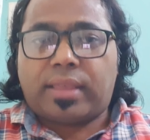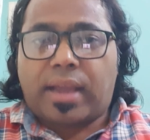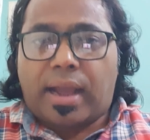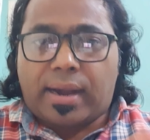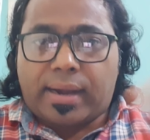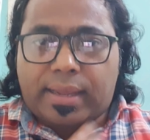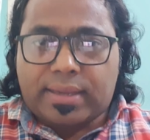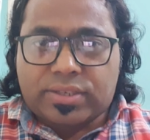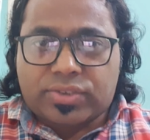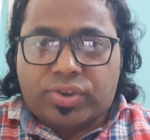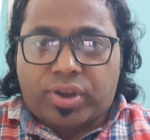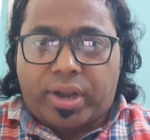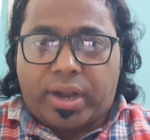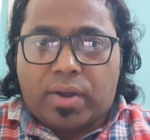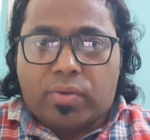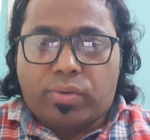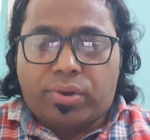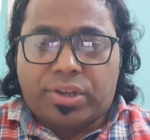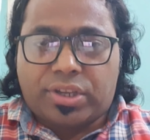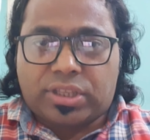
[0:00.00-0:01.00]
তারা স্টে
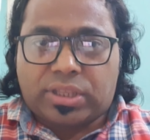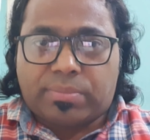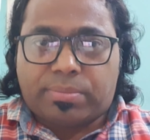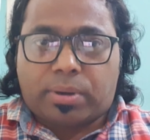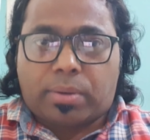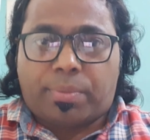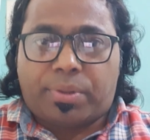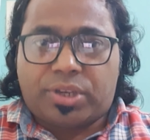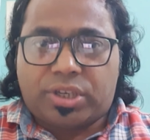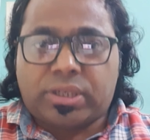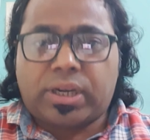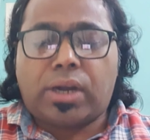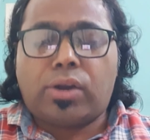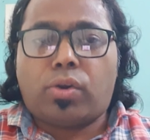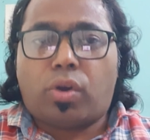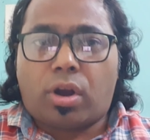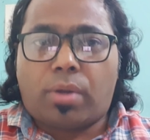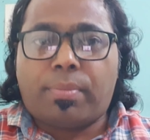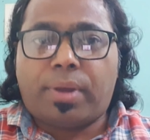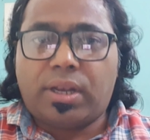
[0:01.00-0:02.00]
রাউন্ডে যেতে পারবে যেটা
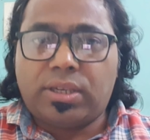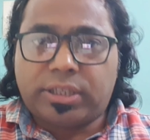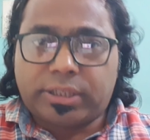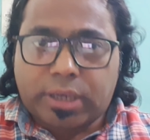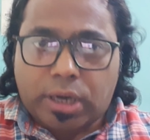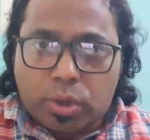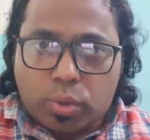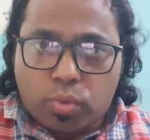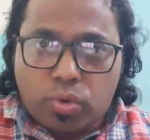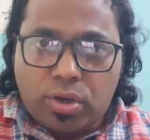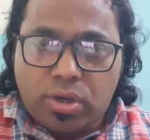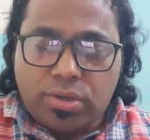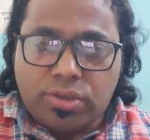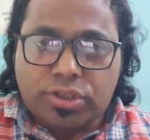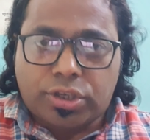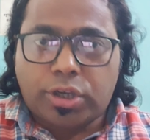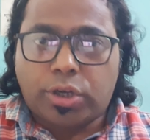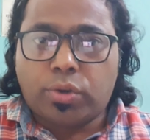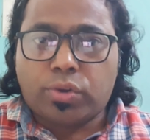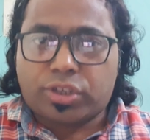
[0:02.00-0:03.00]
নর্মাল যেটা রুল
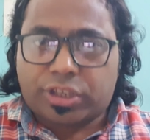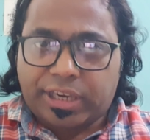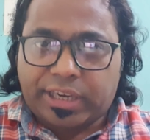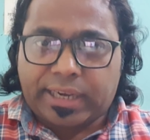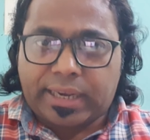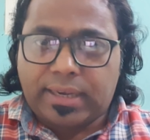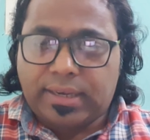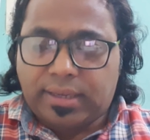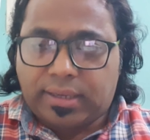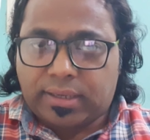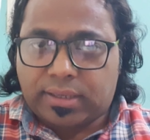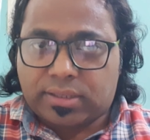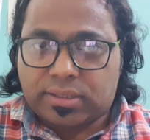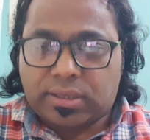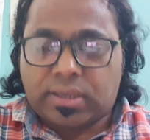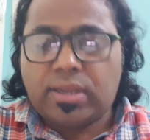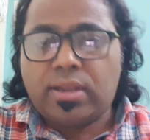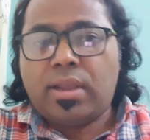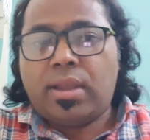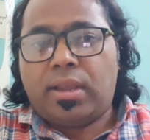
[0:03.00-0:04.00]
ছিল সেটাই লিখেছে